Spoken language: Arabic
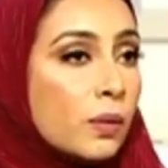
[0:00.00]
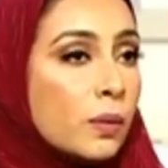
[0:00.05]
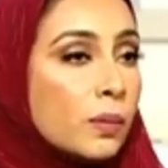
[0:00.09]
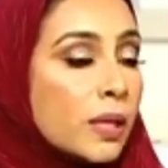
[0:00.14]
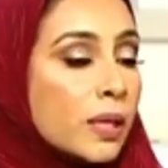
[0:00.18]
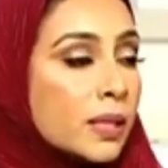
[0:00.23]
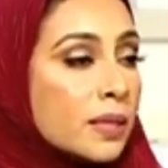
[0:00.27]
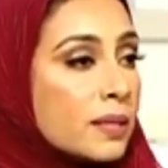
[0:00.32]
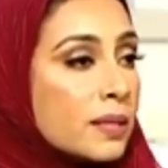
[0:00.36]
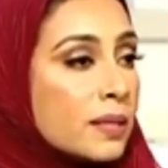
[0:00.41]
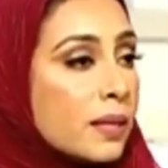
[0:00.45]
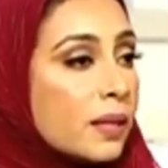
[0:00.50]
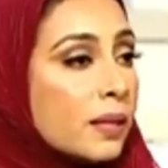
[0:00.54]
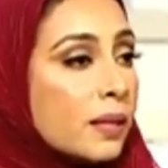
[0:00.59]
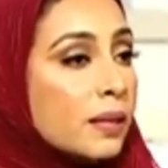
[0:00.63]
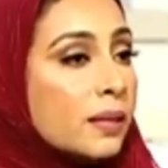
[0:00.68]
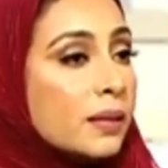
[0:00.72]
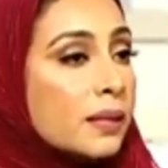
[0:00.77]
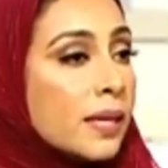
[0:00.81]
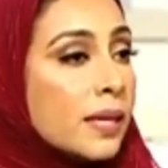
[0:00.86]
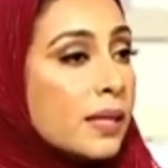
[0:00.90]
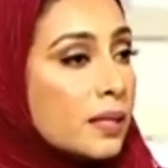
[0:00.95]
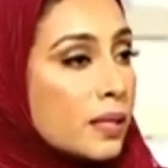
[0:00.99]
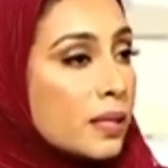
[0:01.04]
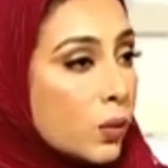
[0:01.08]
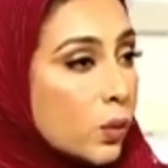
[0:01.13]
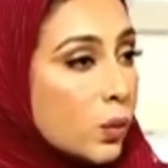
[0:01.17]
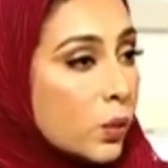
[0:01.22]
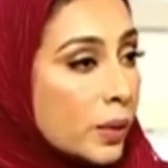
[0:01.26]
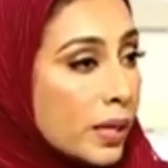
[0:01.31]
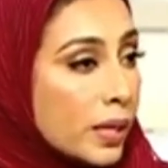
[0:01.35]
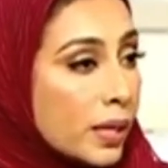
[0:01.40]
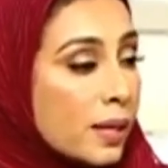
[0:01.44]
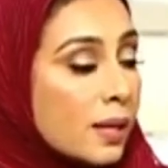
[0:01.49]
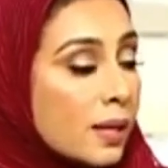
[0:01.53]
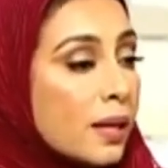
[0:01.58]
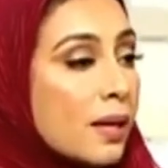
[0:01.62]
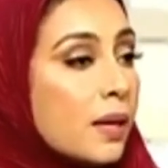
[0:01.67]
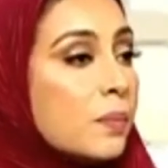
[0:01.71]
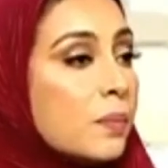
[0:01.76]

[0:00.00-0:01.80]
والماجستير الجائزة الأولى